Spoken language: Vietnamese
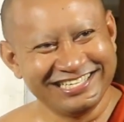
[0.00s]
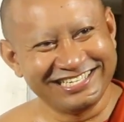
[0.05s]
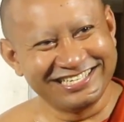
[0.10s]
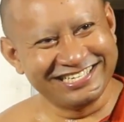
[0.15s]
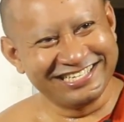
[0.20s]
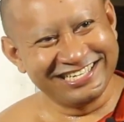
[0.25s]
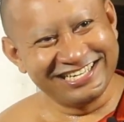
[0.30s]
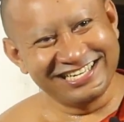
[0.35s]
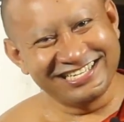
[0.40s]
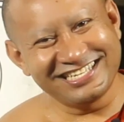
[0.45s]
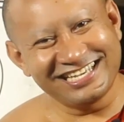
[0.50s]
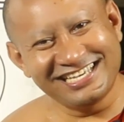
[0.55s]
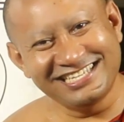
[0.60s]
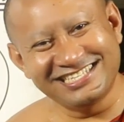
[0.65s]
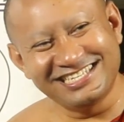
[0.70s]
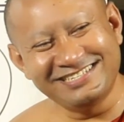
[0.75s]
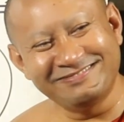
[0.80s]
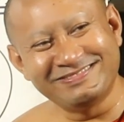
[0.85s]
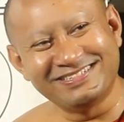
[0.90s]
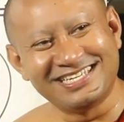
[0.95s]
đứt ấy
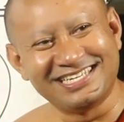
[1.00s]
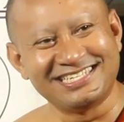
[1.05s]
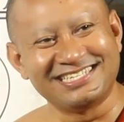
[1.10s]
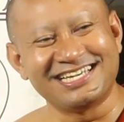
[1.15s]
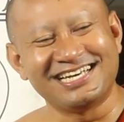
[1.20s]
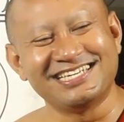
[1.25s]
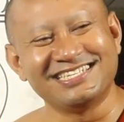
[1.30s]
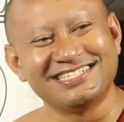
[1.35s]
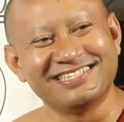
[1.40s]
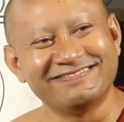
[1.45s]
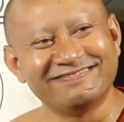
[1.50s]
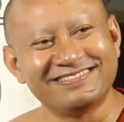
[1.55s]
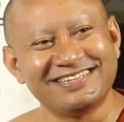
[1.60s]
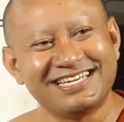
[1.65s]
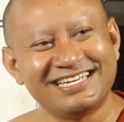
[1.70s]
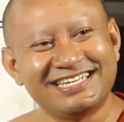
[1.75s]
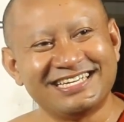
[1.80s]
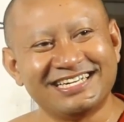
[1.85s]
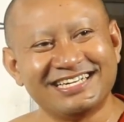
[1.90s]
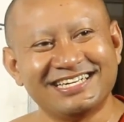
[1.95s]
tí mình đứt ấy tí mình
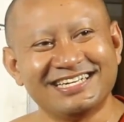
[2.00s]
đứt